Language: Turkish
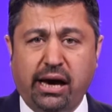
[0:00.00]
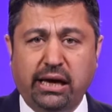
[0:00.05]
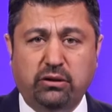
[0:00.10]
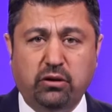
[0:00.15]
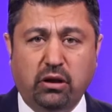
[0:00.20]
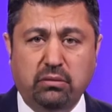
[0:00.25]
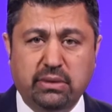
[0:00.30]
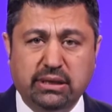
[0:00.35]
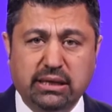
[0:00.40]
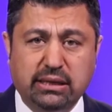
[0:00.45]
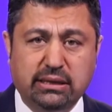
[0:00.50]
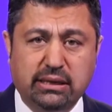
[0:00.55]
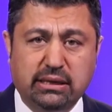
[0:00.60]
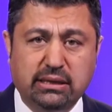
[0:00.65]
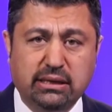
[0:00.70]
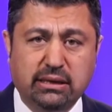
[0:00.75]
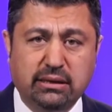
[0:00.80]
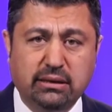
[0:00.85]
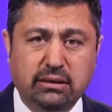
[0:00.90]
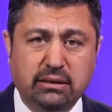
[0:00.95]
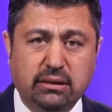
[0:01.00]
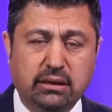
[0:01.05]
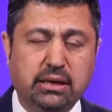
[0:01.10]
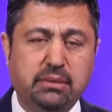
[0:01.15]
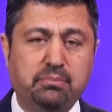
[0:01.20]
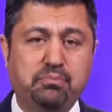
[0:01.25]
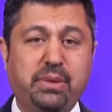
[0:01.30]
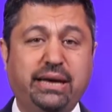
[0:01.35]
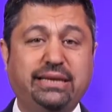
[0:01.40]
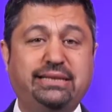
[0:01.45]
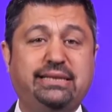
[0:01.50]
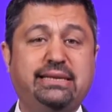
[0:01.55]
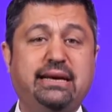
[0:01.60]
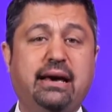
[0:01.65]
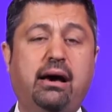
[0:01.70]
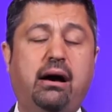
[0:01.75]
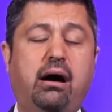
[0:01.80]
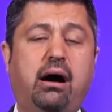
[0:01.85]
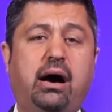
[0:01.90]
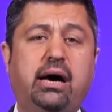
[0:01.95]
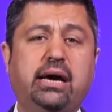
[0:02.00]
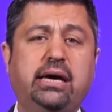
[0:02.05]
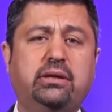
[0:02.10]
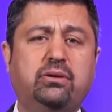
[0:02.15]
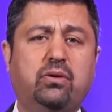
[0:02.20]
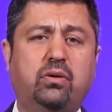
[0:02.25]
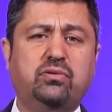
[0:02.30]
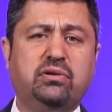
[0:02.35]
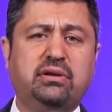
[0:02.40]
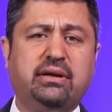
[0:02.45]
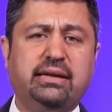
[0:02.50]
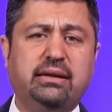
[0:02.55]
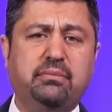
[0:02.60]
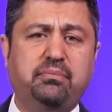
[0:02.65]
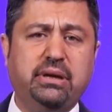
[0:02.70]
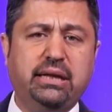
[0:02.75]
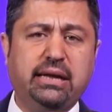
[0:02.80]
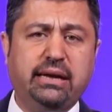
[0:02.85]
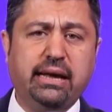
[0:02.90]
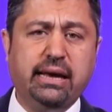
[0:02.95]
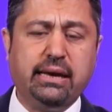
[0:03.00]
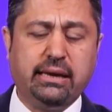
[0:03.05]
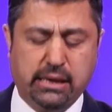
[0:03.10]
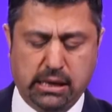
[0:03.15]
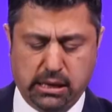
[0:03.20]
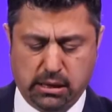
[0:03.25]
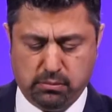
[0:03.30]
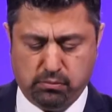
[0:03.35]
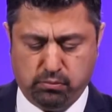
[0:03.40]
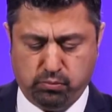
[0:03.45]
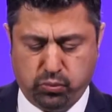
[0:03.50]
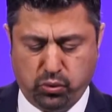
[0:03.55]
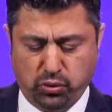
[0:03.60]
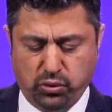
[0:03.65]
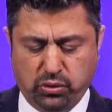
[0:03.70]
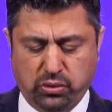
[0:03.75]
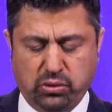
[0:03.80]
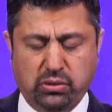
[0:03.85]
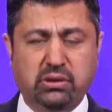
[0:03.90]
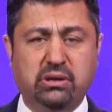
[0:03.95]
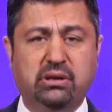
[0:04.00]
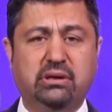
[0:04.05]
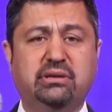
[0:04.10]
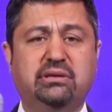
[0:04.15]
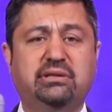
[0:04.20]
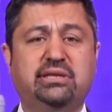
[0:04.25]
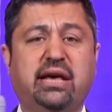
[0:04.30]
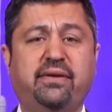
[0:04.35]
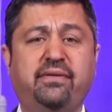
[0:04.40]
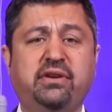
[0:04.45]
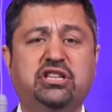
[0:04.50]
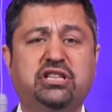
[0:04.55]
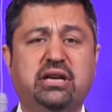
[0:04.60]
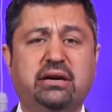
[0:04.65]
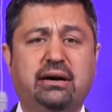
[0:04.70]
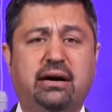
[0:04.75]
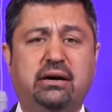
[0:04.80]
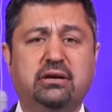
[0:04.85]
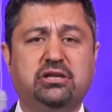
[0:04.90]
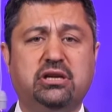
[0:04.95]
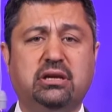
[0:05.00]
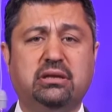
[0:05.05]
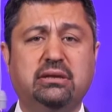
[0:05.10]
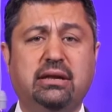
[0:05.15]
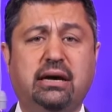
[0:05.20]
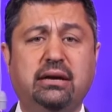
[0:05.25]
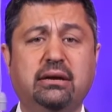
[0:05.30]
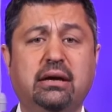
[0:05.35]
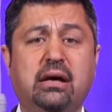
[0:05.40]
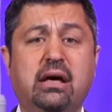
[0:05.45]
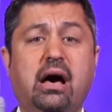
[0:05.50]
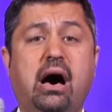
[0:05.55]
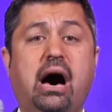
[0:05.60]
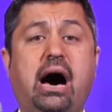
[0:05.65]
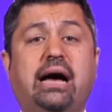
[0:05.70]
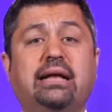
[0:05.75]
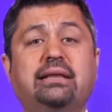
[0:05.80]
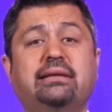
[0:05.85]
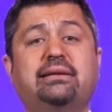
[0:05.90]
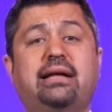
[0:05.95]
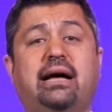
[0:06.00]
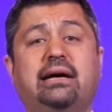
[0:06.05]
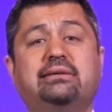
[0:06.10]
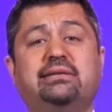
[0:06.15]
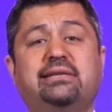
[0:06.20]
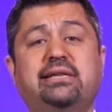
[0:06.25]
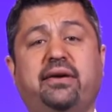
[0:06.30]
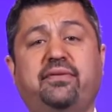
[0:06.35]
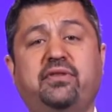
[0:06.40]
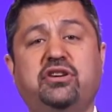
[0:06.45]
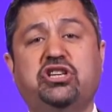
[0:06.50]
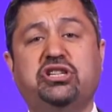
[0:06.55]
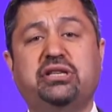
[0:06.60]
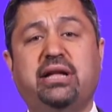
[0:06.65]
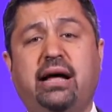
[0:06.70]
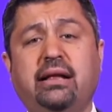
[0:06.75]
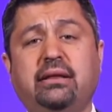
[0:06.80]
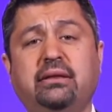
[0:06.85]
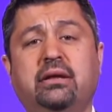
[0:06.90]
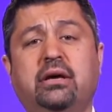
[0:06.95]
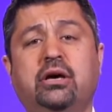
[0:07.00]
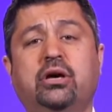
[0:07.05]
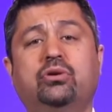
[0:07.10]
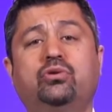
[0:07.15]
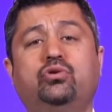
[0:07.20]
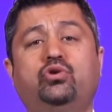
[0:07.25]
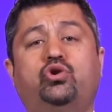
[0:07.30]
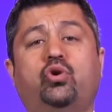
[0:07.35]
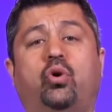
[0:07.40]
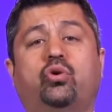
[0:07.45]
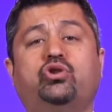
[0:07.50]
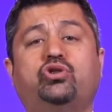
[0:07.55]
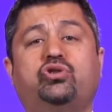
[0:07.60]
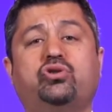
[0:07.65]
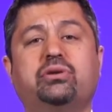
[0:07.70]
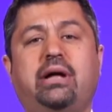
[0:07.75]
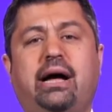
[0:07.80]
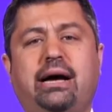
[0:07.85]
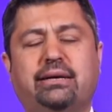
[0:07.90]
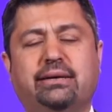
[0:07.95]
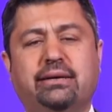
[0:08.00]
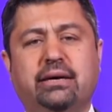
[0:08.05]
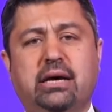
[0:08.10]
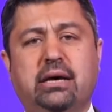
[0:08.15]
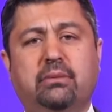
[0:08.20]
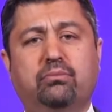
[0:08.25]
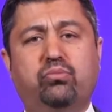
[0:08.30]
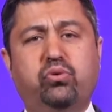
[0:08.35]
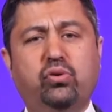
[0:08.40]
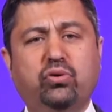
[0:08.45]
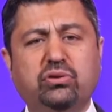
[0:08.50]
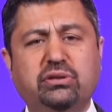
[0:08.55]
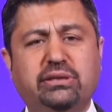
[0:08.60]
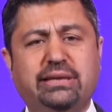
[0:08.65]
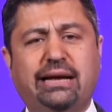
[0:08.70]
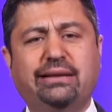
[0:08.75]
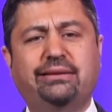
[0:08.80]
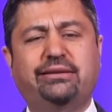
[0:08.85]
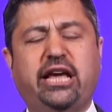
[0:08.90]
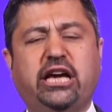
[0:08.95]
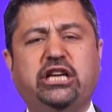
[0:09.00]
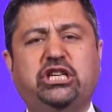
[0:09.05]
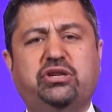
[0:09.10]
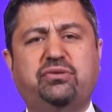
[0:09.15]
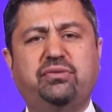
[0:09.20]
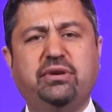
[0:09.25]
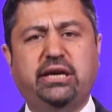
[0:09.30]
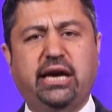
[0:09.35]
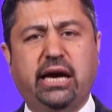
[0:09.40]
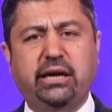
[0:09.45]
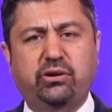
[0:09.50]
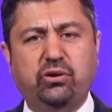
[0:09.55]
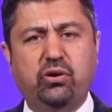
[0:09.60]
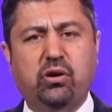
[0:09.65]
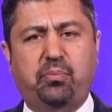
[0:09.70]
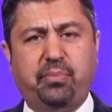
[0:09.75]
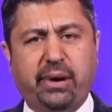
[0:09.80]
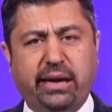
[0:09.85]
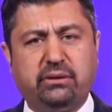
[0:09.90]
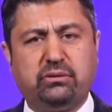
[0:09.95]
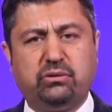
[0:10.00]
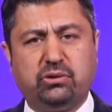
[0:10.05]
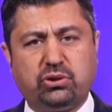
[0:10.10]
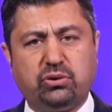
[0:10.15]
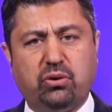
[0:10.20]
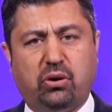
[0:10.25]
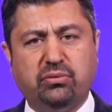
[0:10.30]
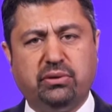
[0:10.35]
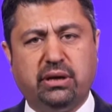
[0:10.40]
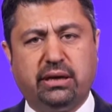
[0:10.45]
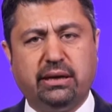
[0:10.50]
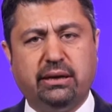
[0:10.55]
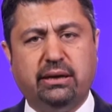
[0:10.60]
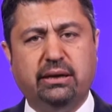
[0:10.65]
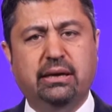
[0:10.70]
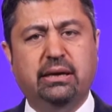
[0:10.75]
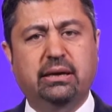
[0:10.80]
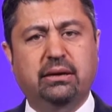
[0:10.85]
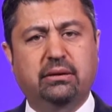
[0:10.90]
ait olmadıklarını Mesih'e ait olduklarını bilerek bunu sevinçle karşıladılar. Hatta sevinçten coştular. Bu yüzden teşvik ediyor Petrus onları.